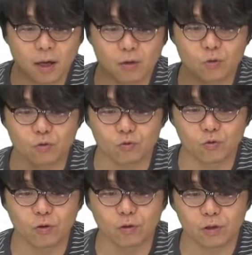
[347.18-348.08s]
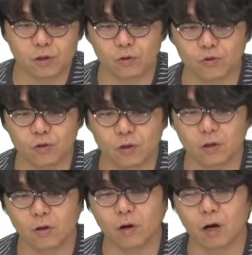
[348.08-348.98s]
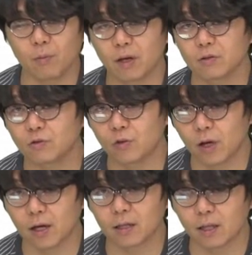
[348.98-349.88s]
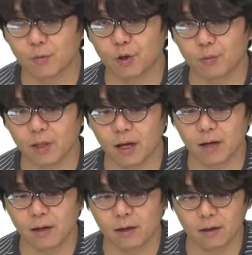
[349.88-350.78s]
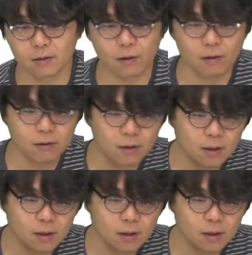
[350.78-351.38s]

계속 누적을 시켜주는 역할만 수행하기 때문입니다. 그래서